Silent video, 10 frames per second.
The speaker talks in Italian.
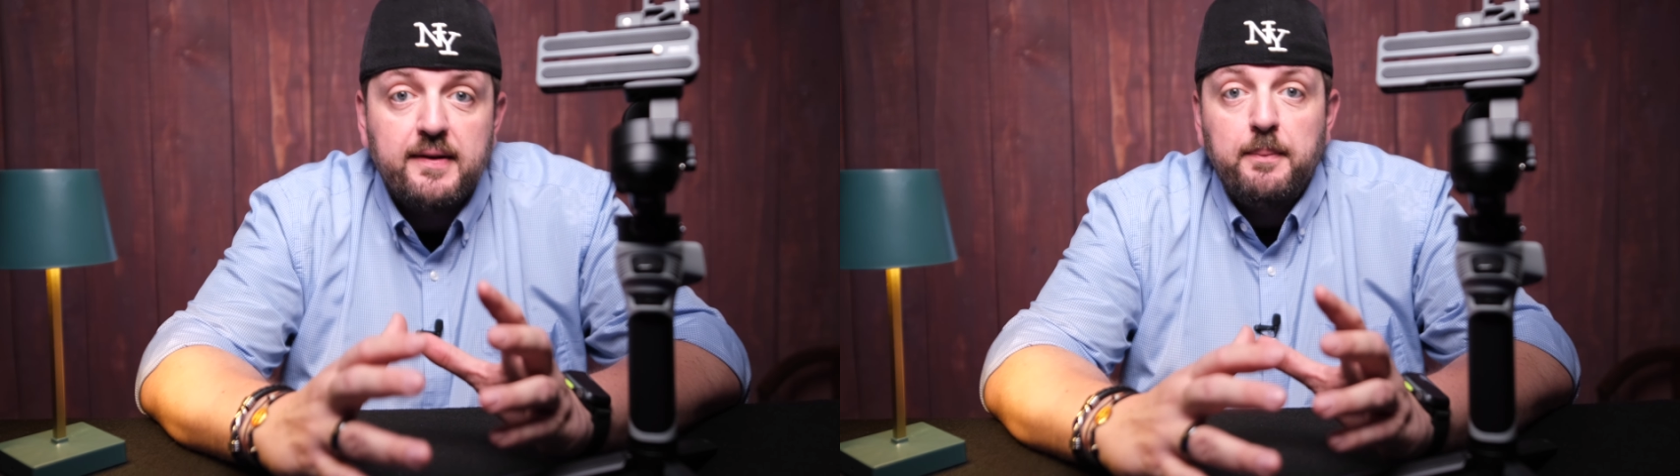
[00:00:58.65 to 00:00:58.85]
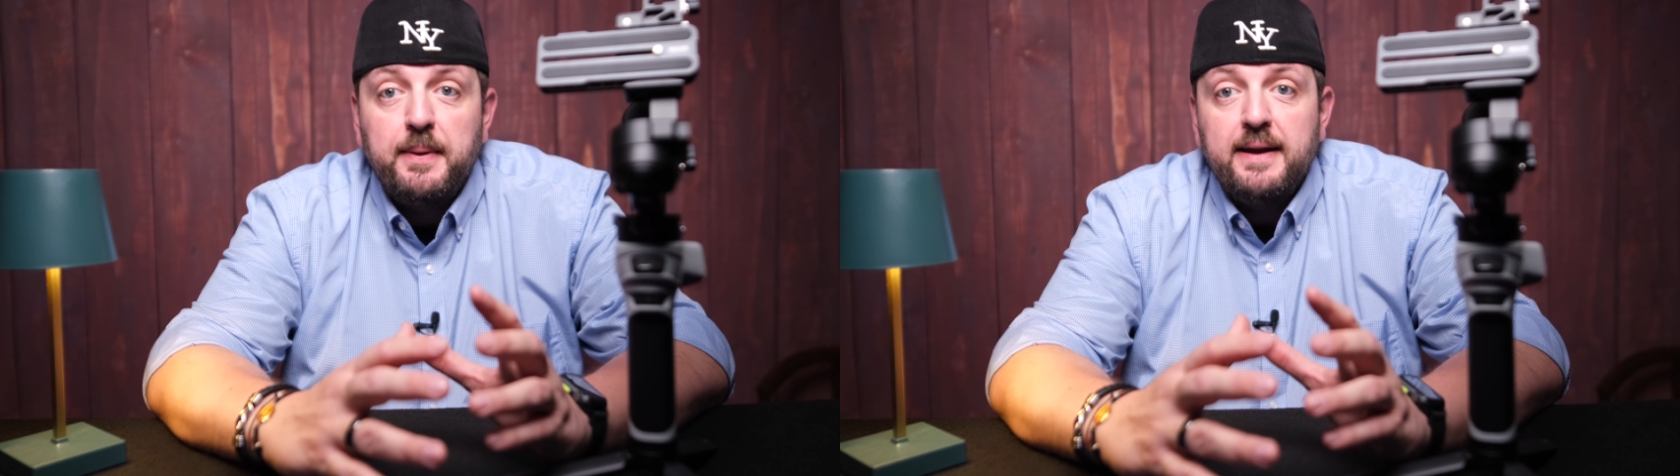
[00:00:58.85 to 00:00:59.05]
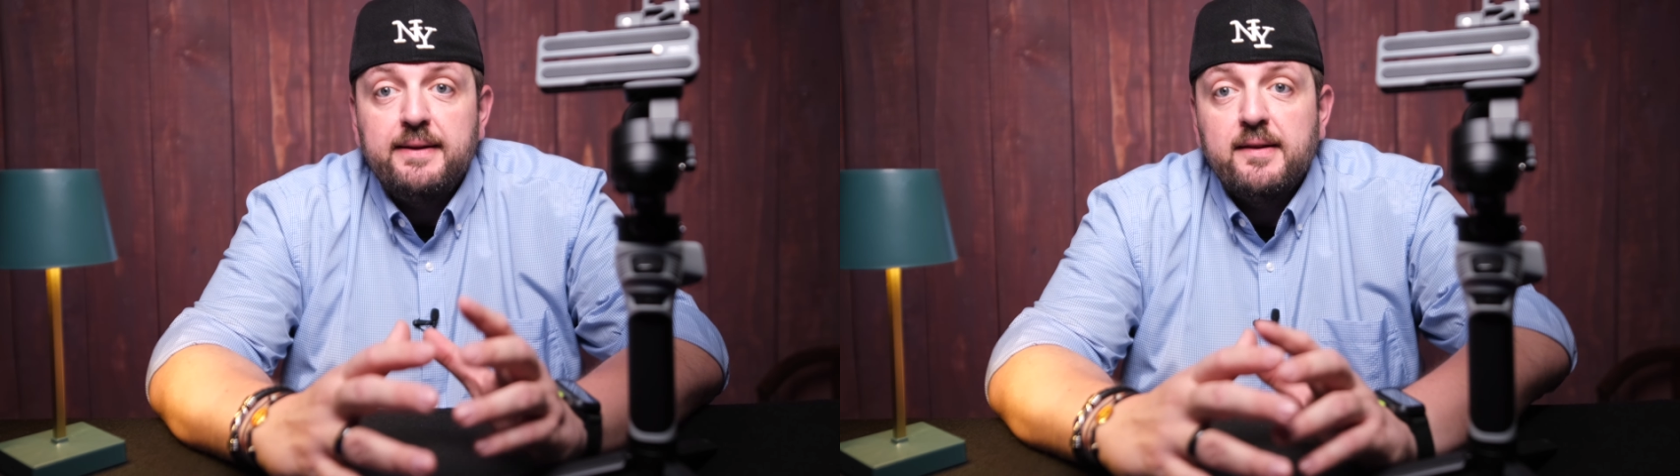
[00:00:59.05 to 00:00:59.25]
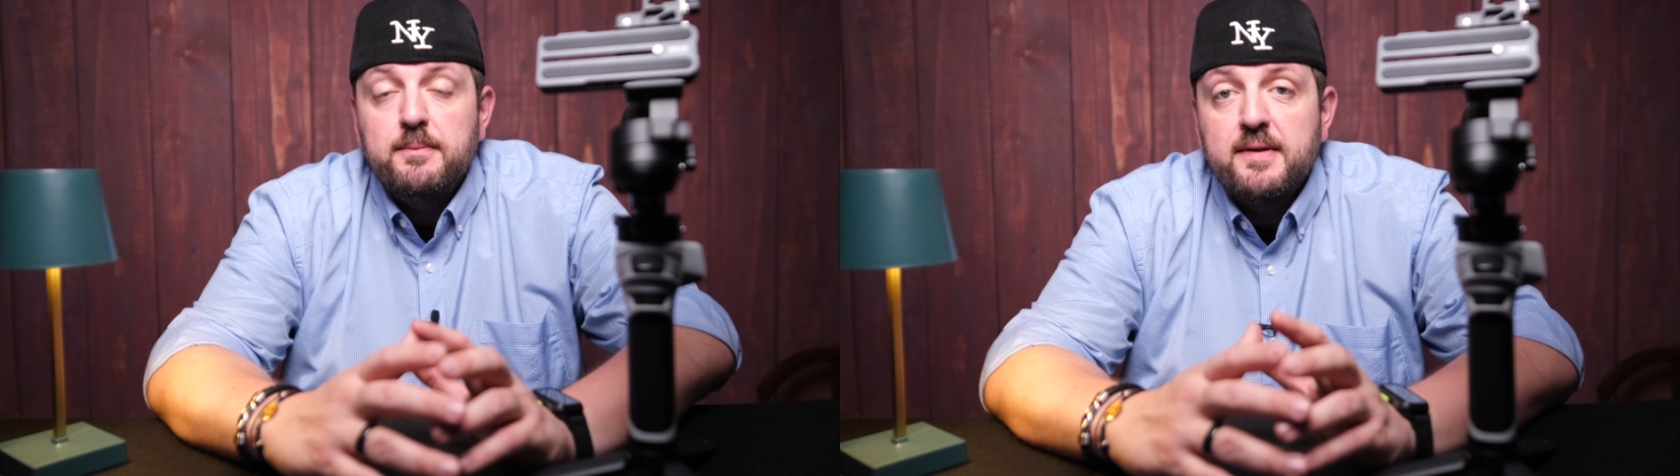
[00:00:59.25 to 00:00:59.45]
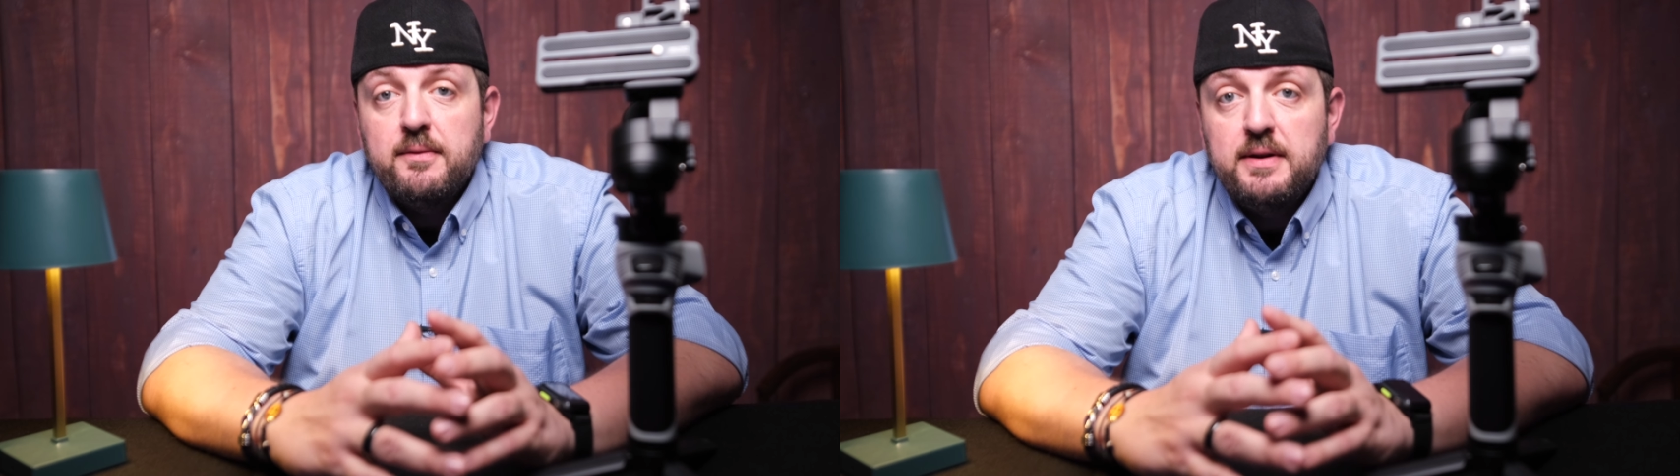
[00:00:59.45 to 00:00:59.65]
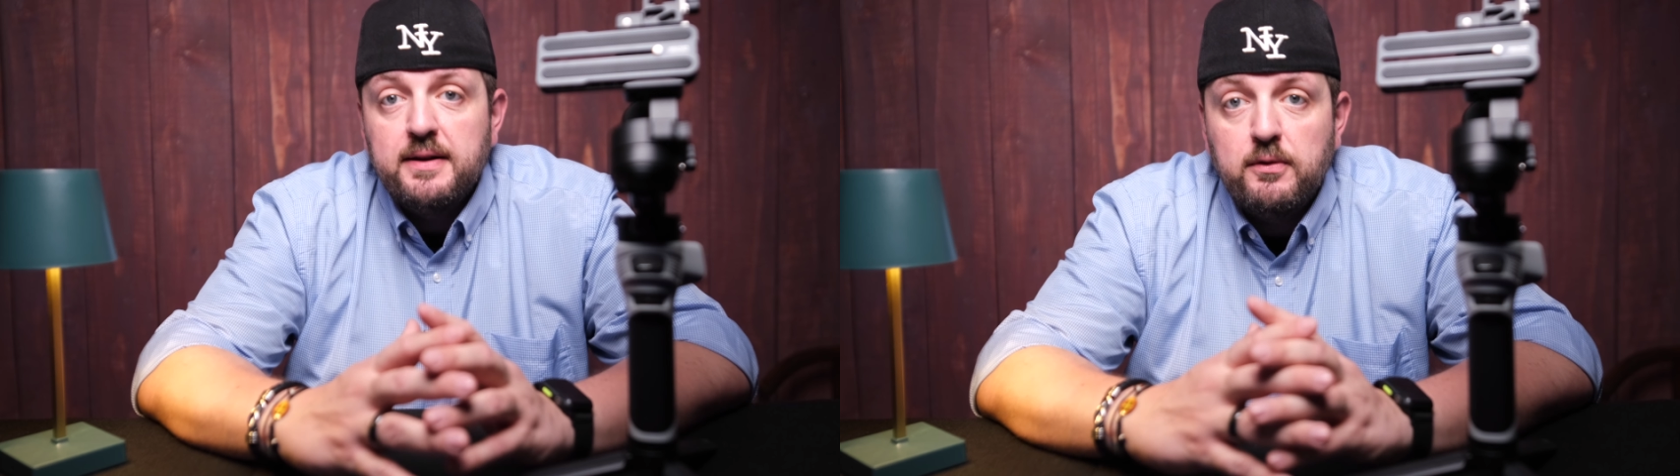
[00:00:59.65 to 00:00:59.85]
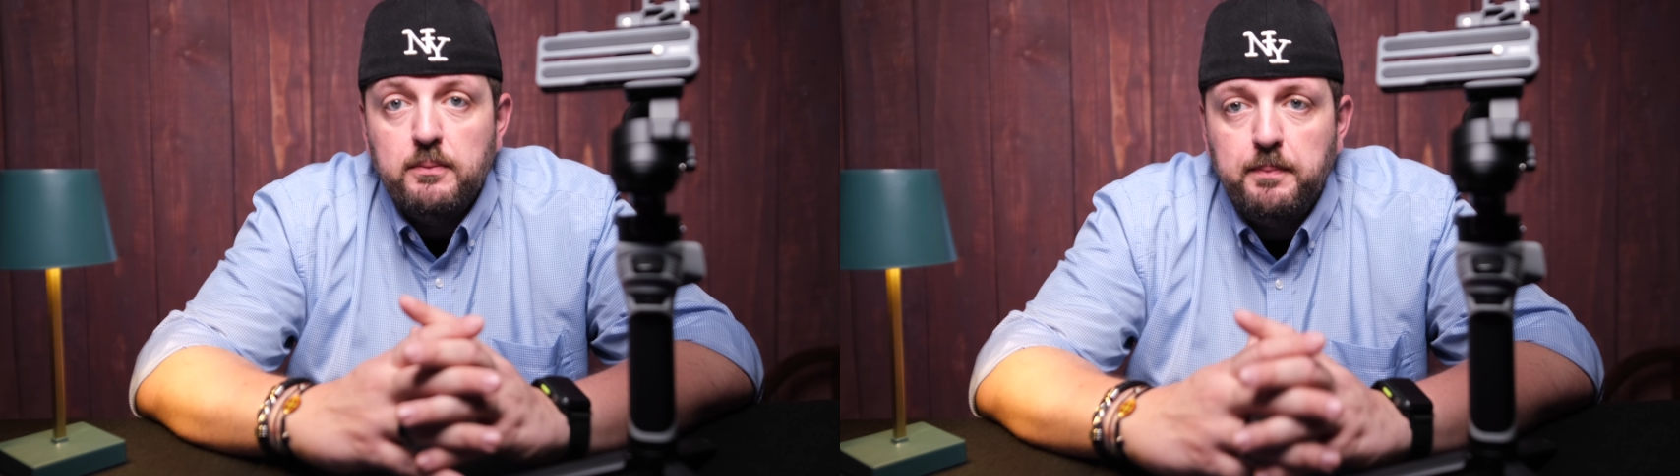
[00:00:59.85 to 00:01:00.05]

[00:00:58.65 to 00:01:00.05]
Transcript: sapete se mi seguite da un